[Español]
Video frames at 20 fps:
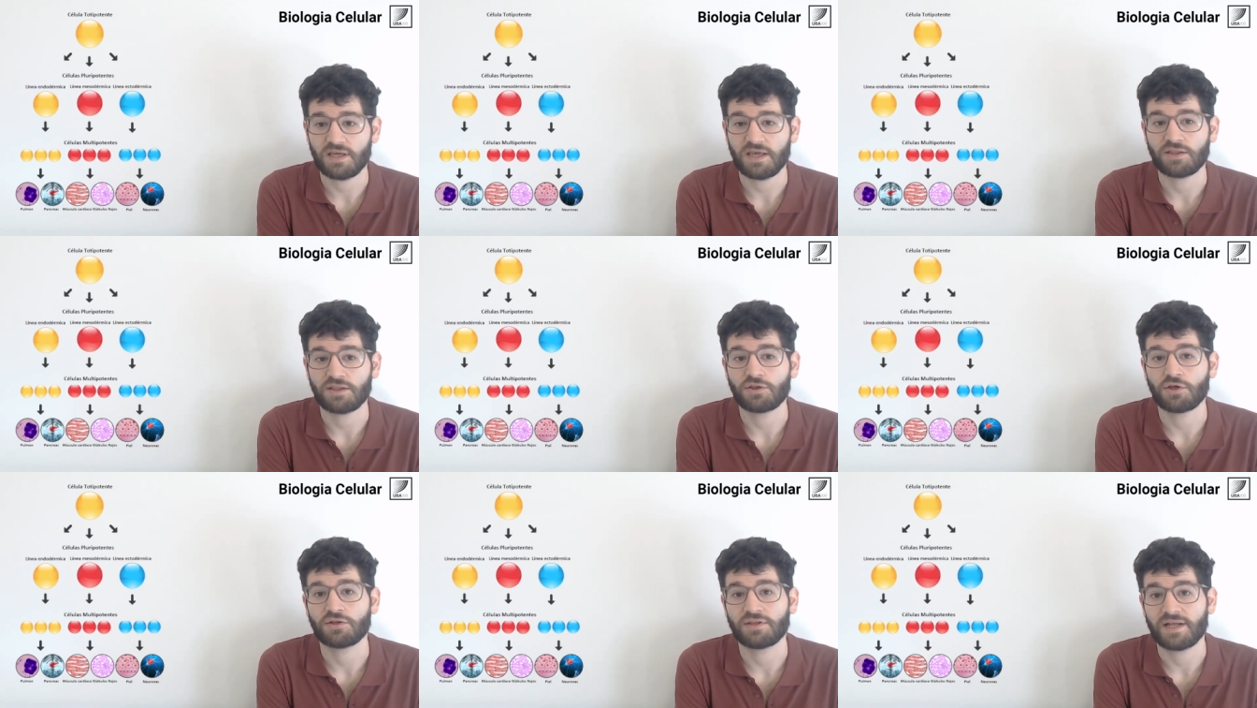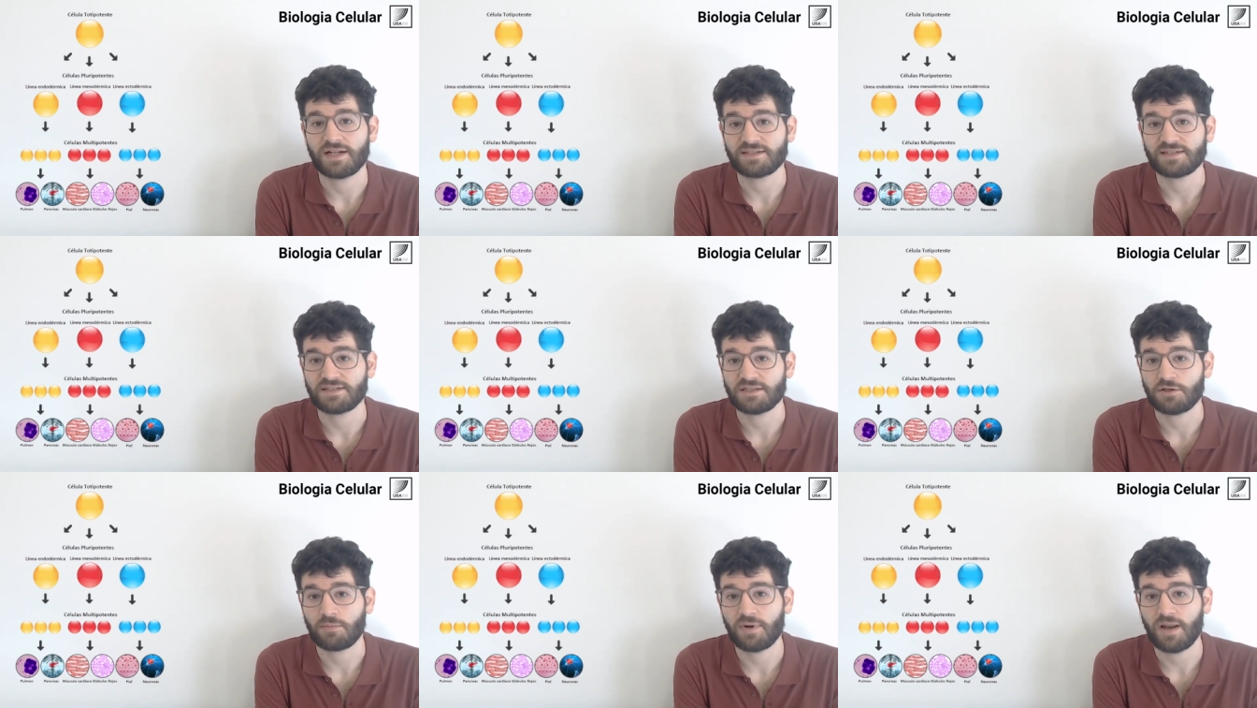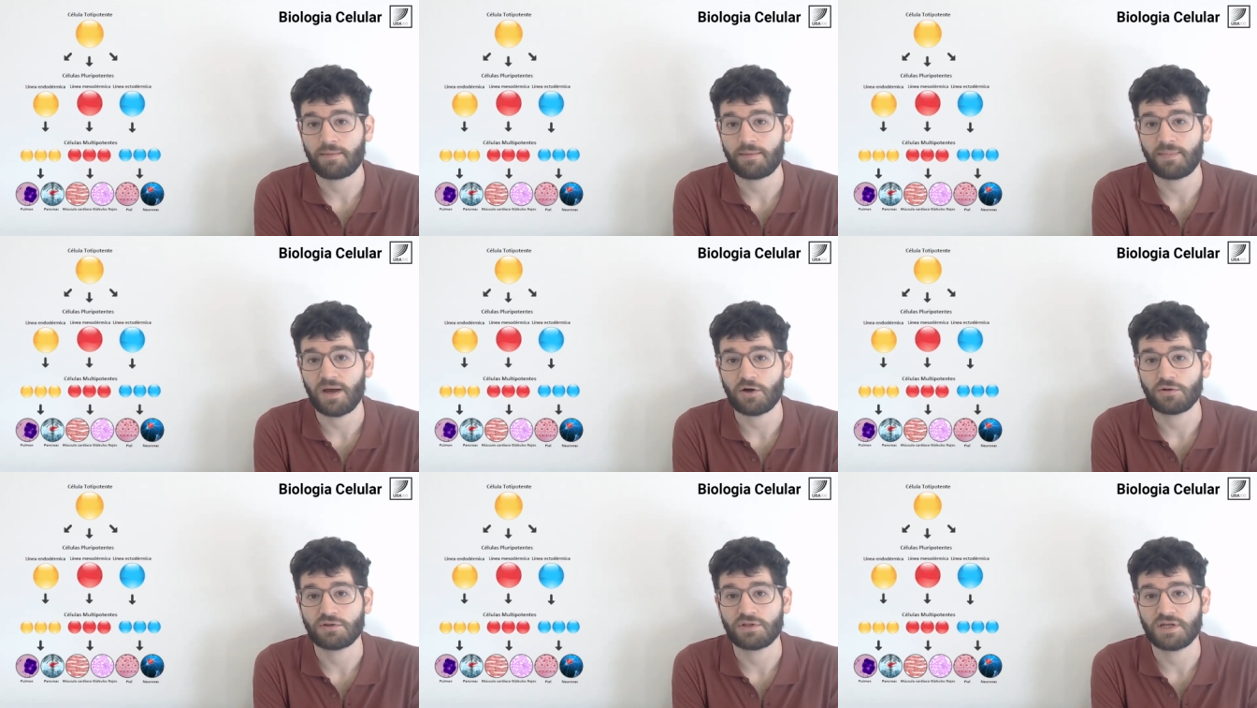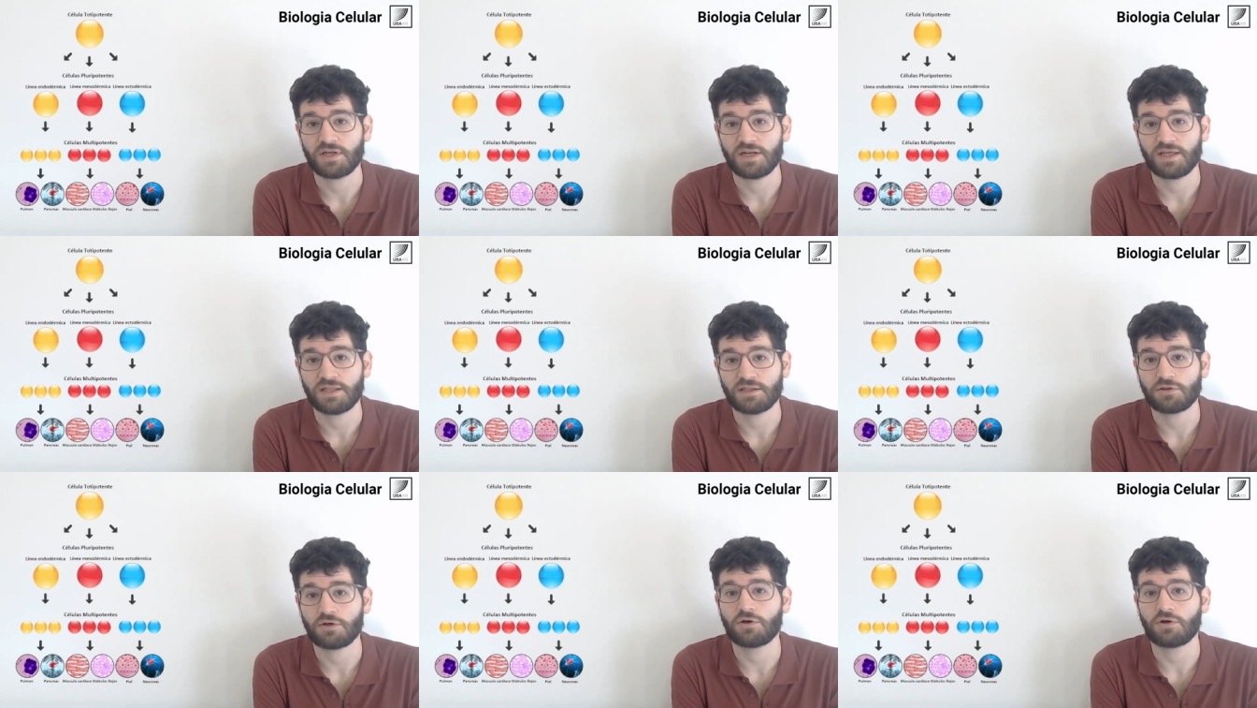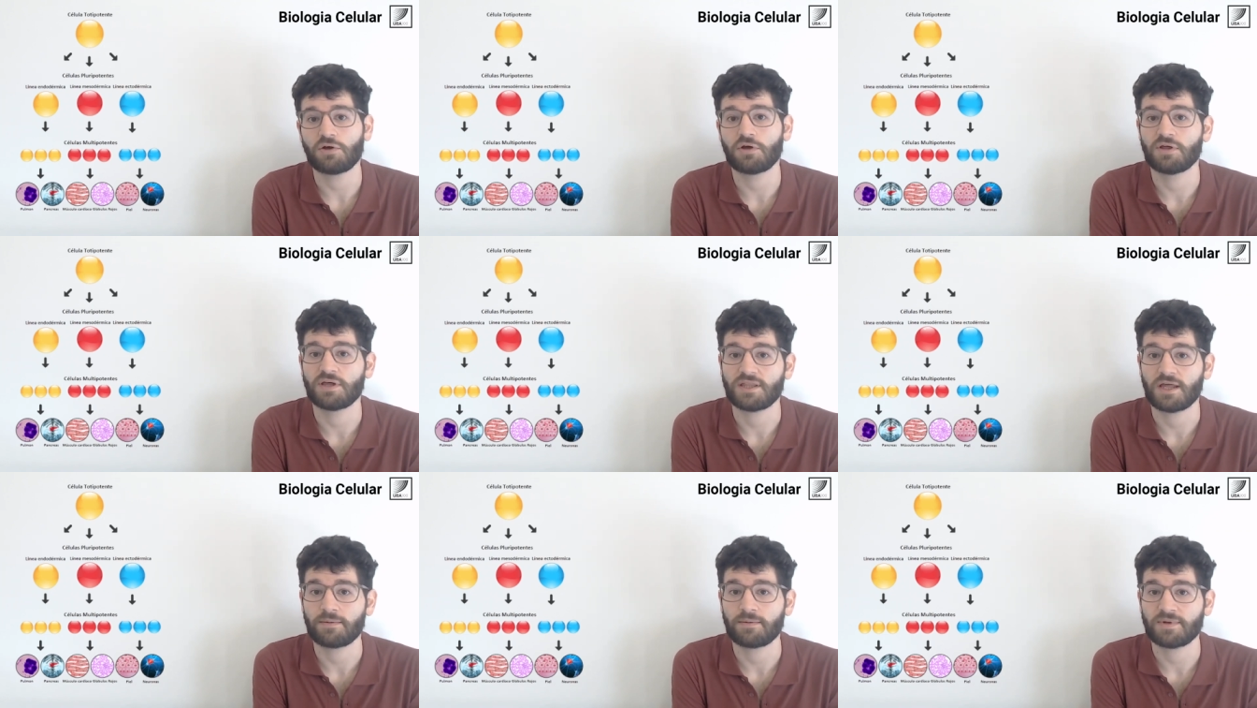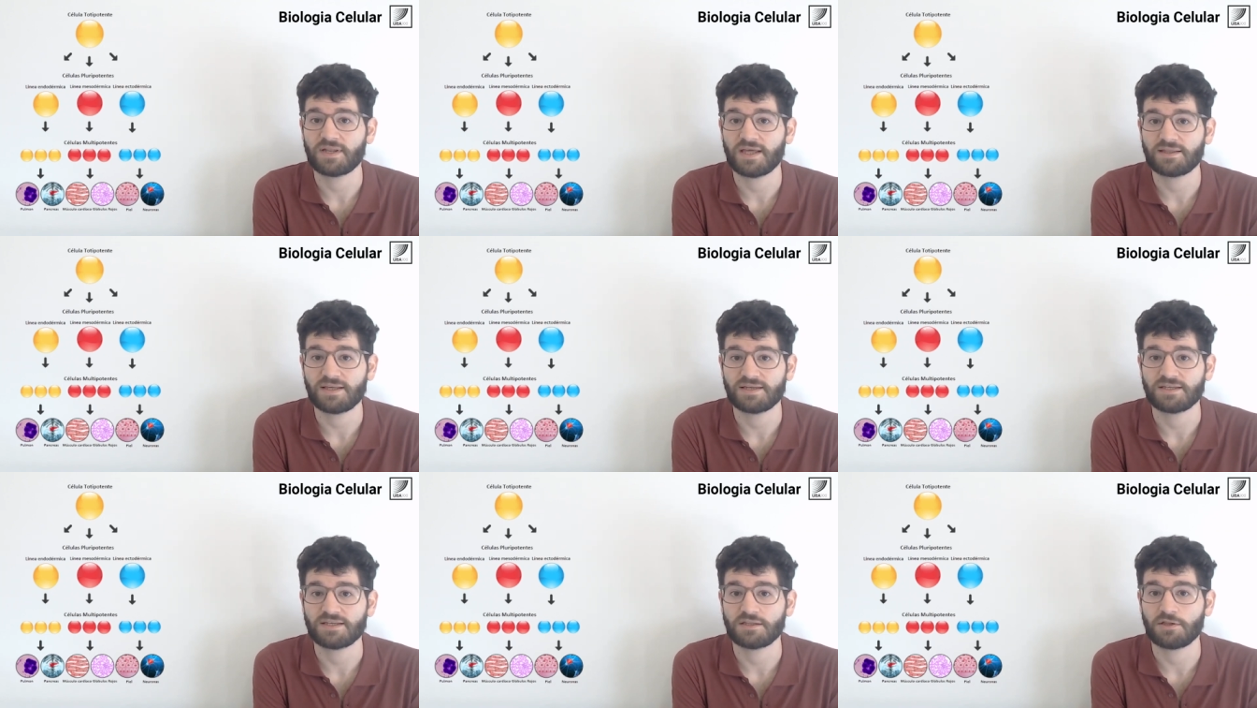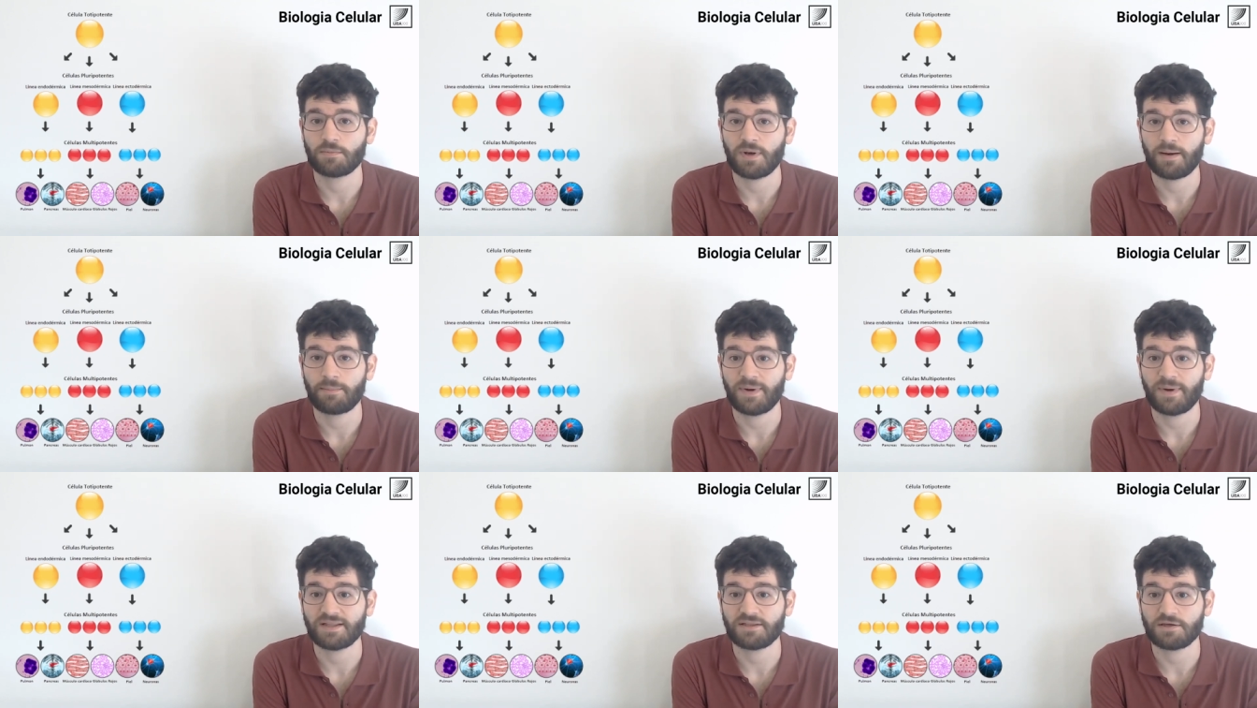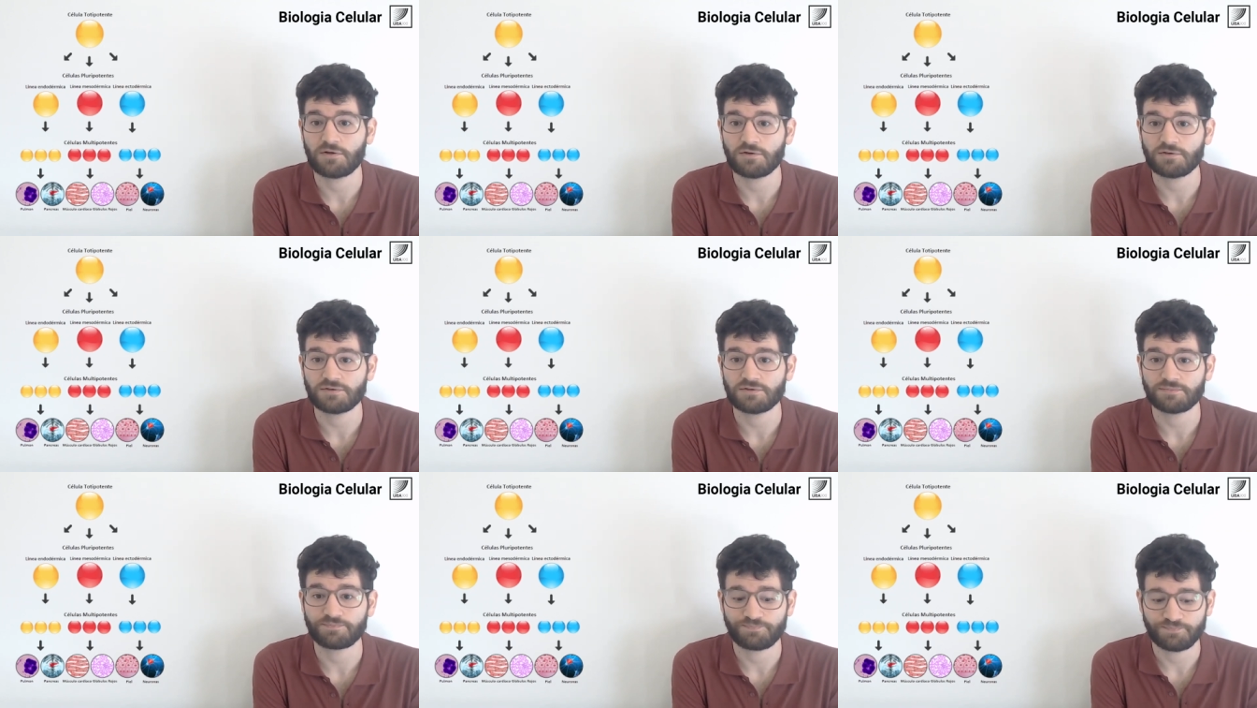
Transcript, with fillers: en donde el citoplasma contiene todos los determinantes citoplasmáticos,